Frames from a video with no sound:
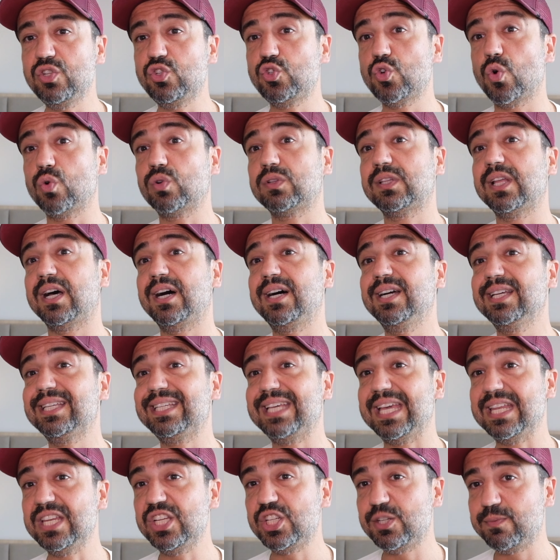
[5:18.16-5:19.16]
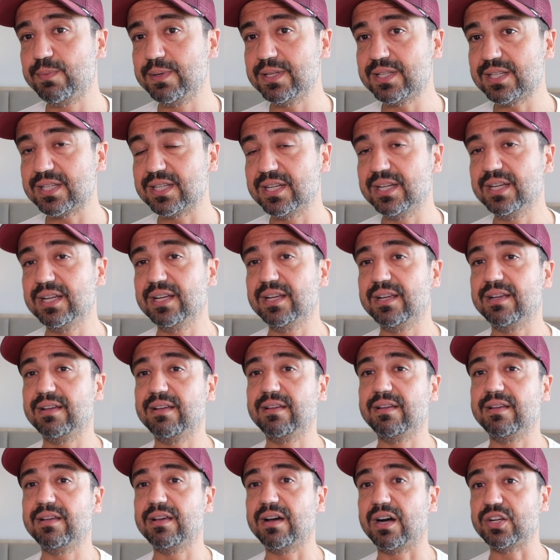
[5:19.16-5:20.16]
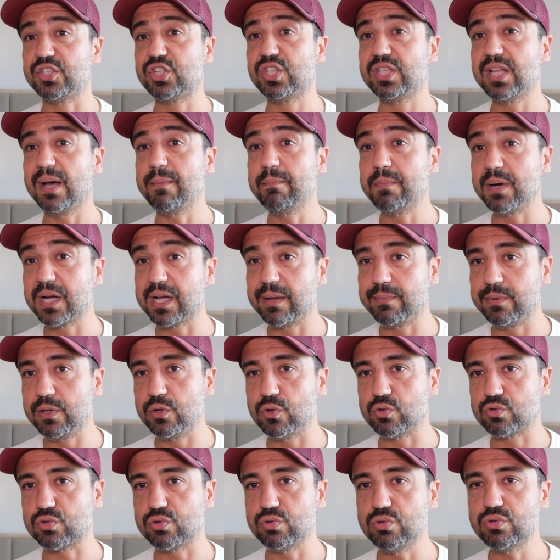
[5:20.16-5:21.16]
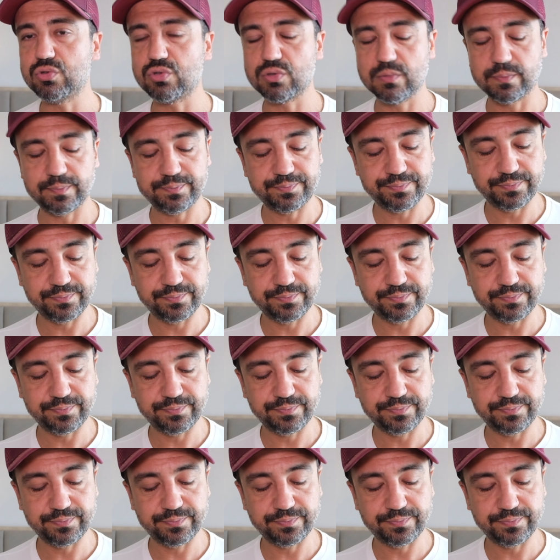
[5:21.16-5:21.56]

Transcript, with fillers: çok daha geniş bir e, açıdan bakabiliyorsunuz.